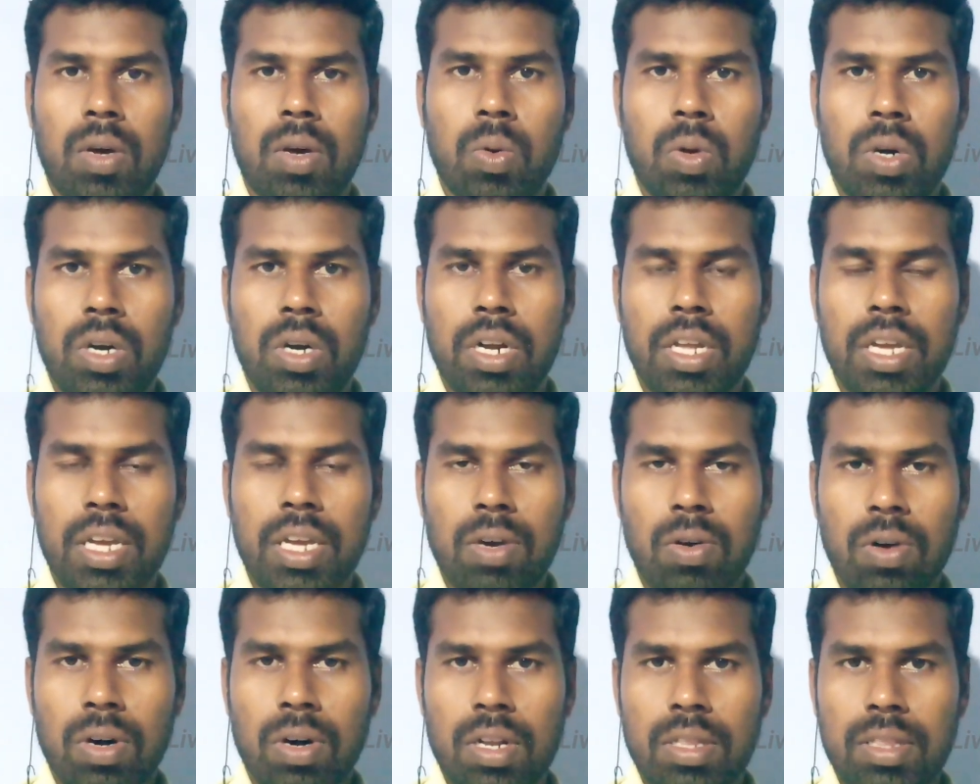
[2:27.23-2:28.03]
ஒரு
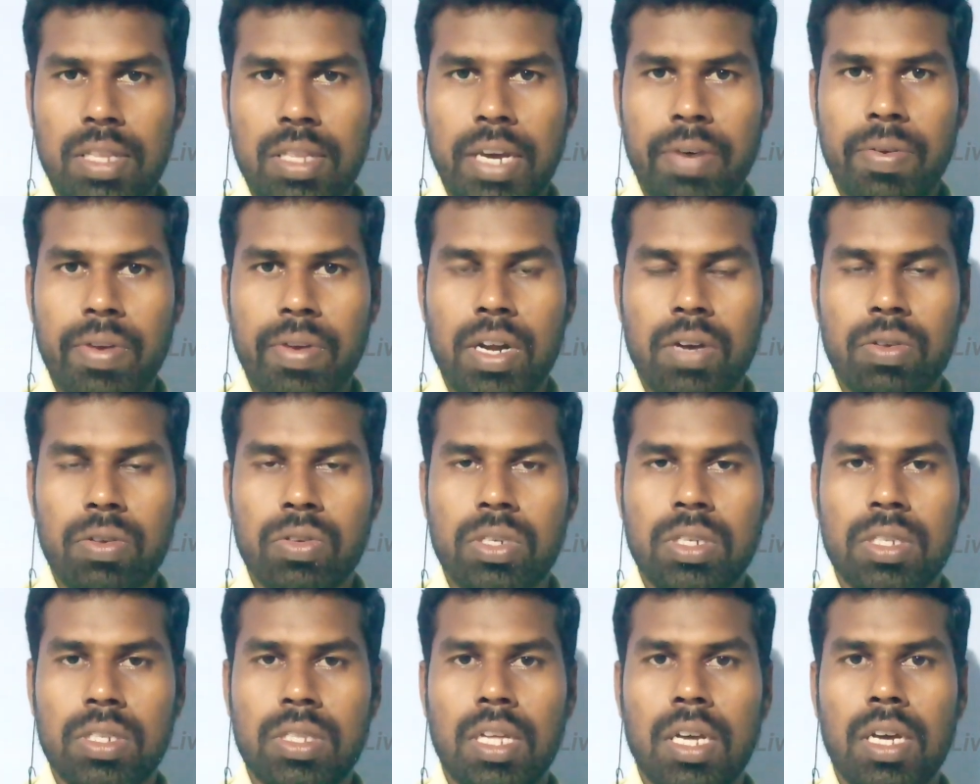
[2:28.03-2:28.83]
நீங்கள் உங்களுக்கு தேவையான
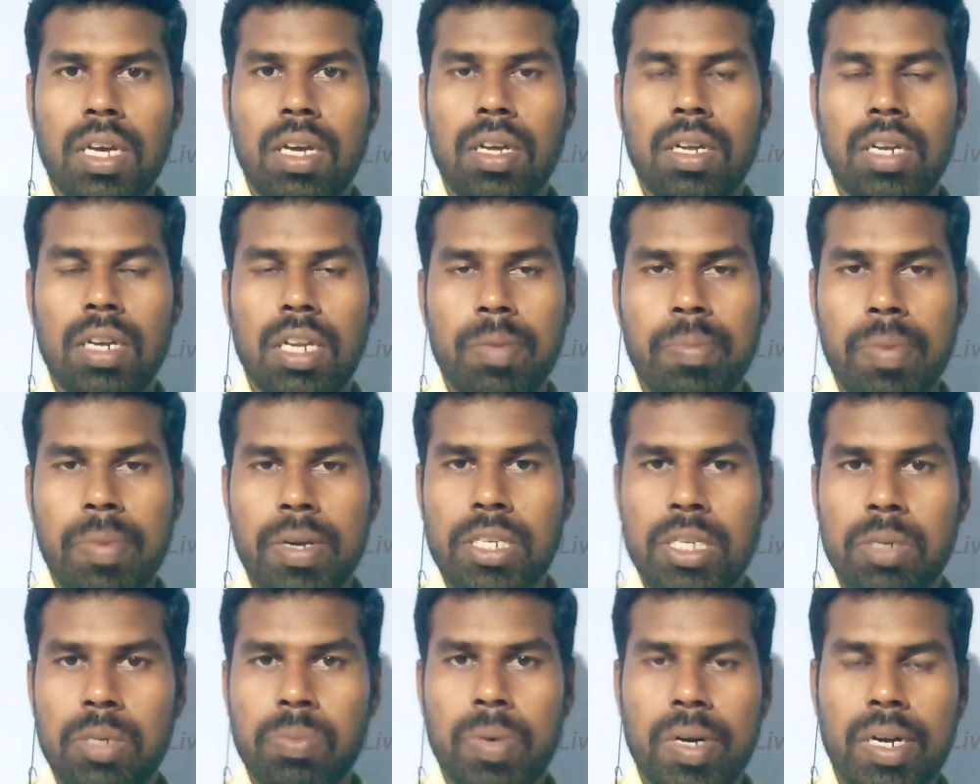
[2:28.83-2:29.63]
விஷயத்த
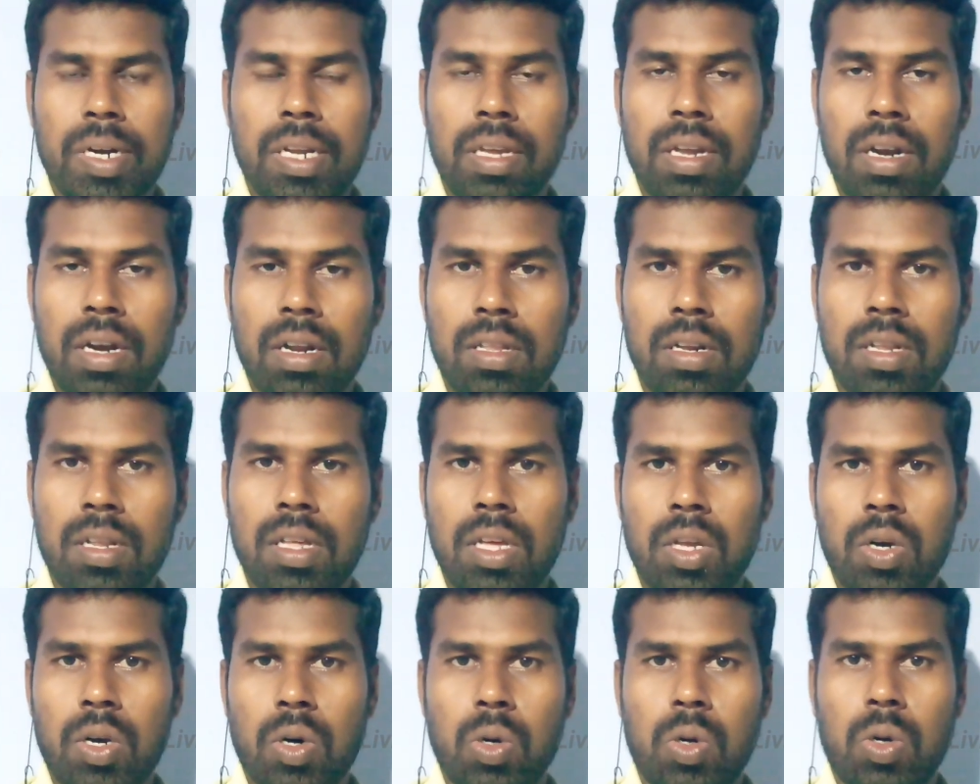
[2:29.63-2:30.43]
இமேஜின் பண்ணி
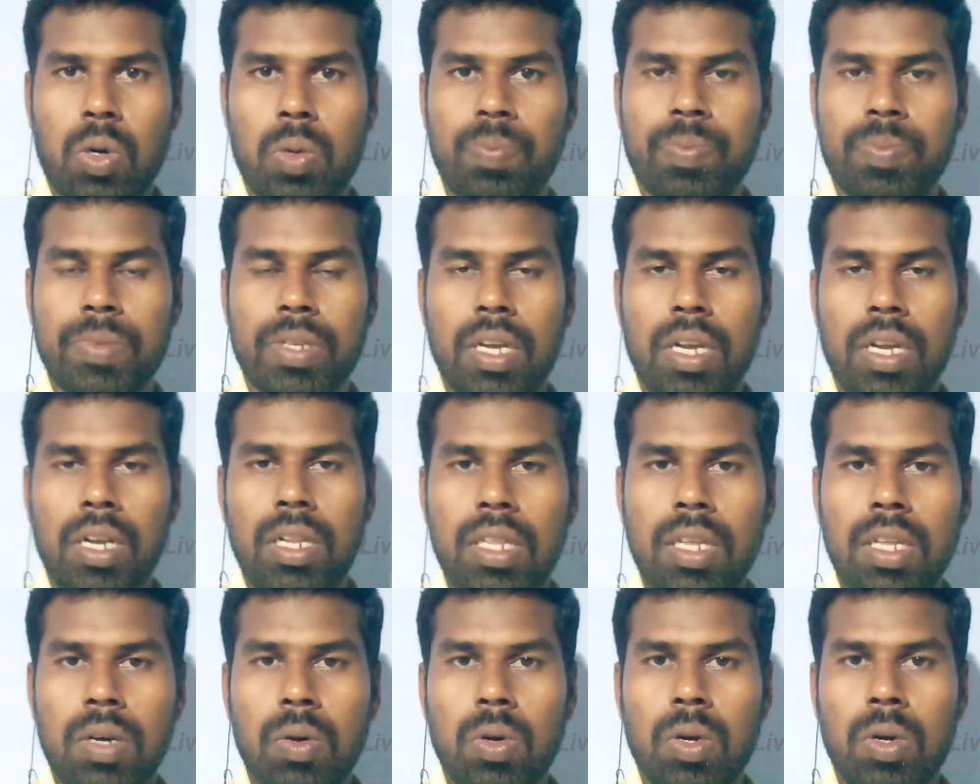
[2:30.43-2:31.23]
எழுதுகிறதா இருக்கட்டும்
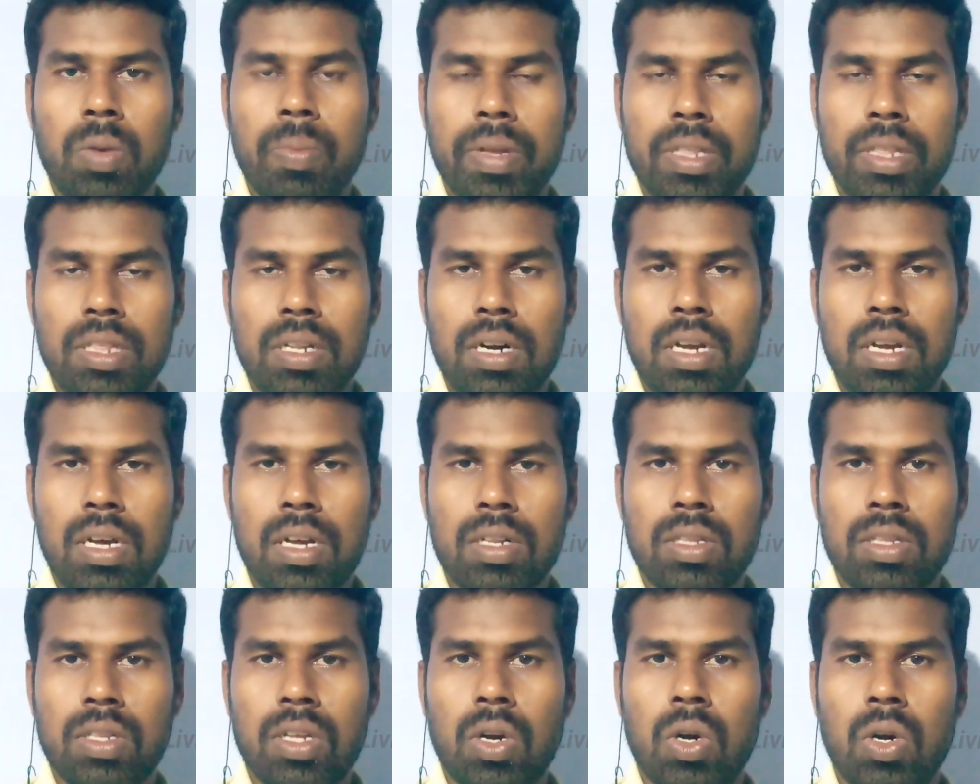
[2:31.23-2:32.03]
எந்த ஒரு மெத்தடாக
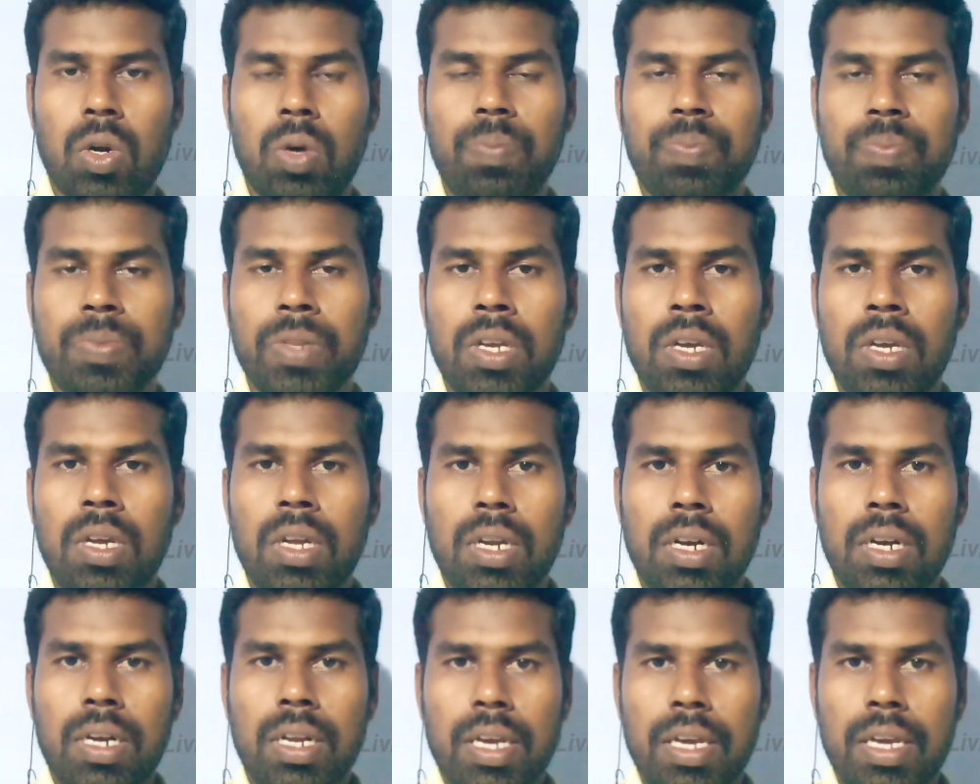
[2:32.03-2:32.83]
இருந்தாலும்
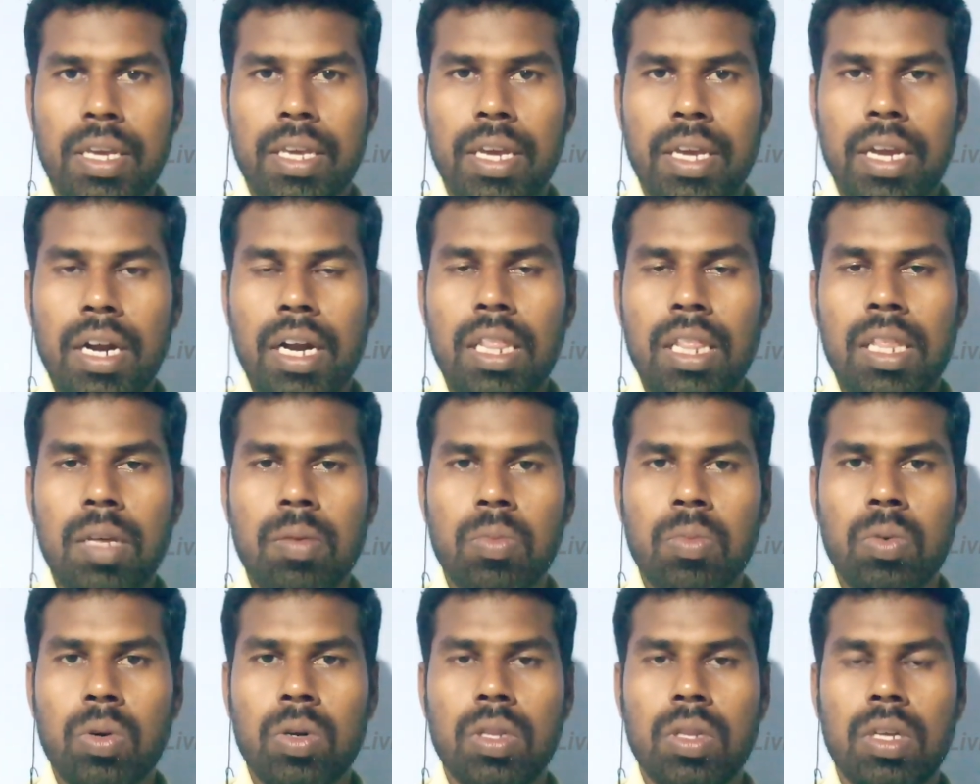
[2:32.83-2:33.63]
நீங்கள்
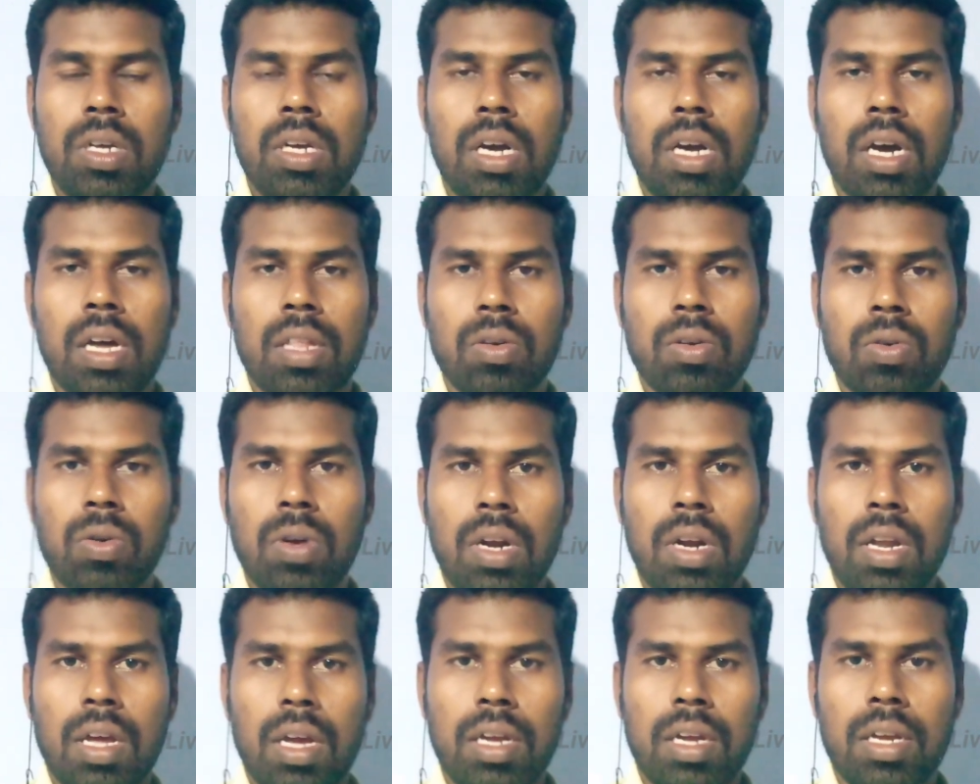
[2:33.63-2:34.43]
எழுதும் போது
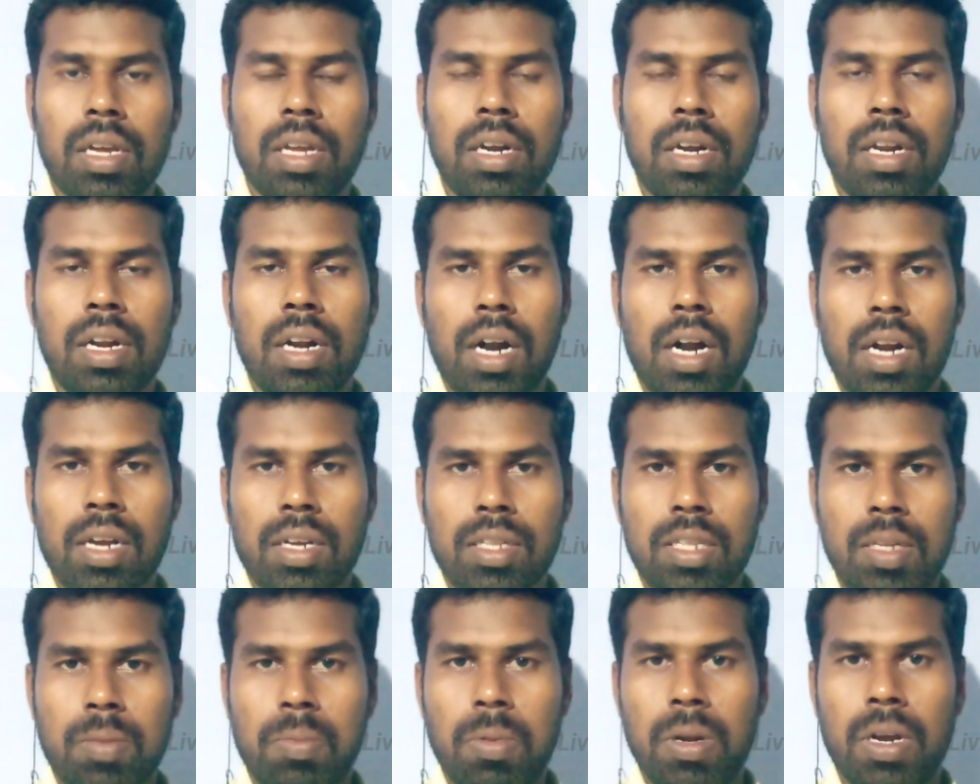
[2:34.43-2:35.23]
அதுக்குள்ளே என்ன
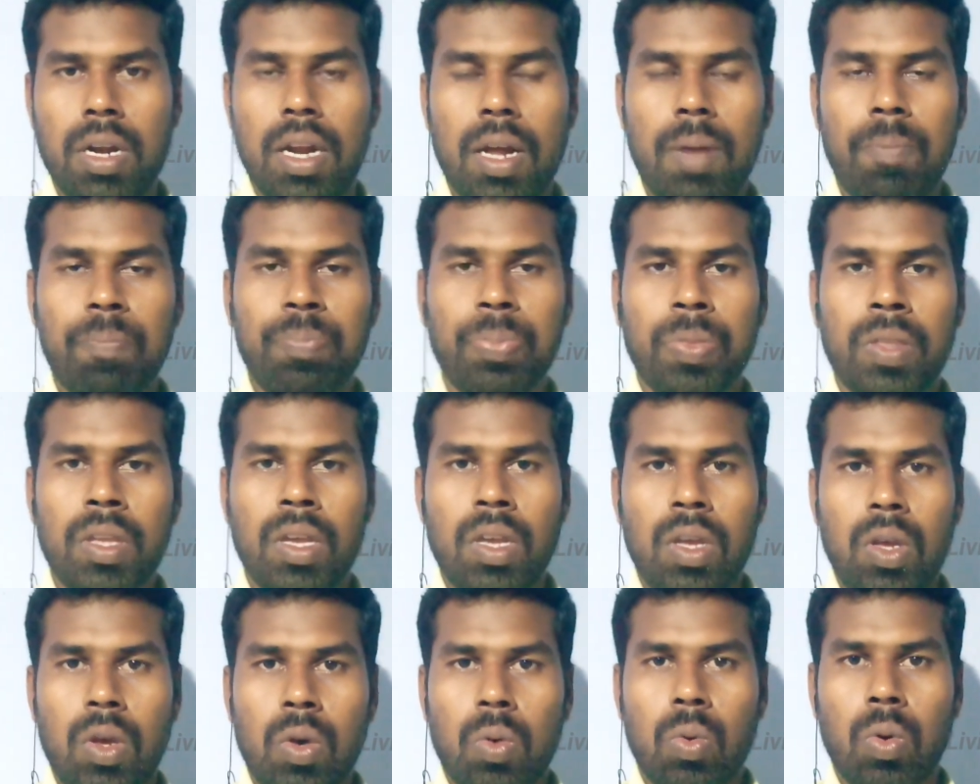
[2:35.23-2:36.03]
நடக்குது அப்படின்னா
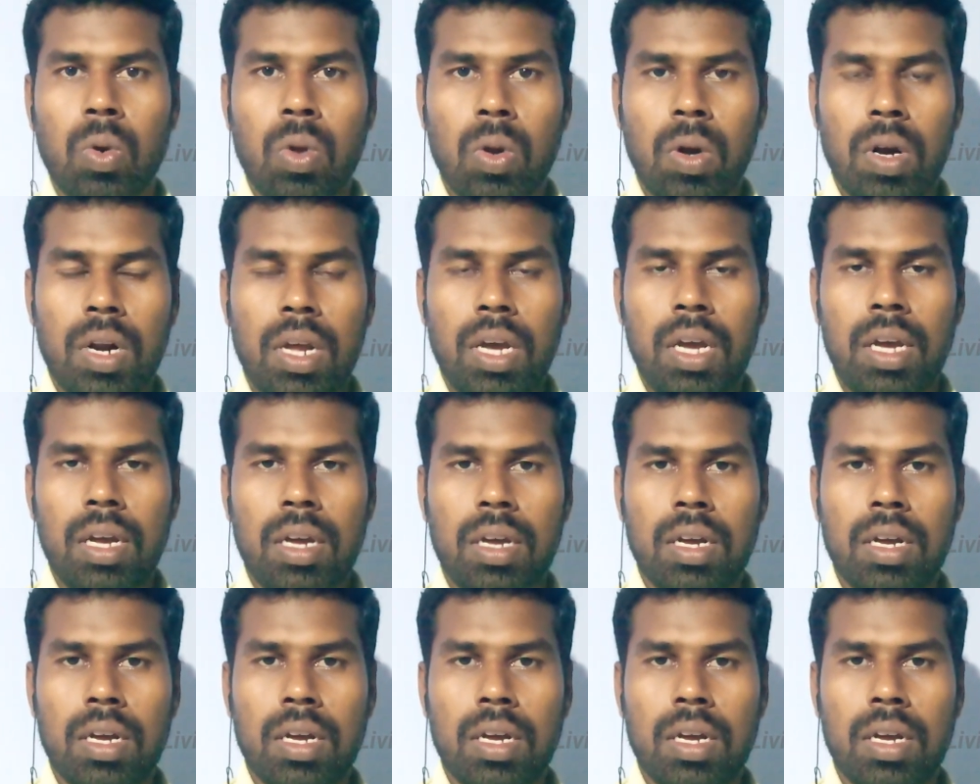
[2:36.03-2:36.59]
உங்களோட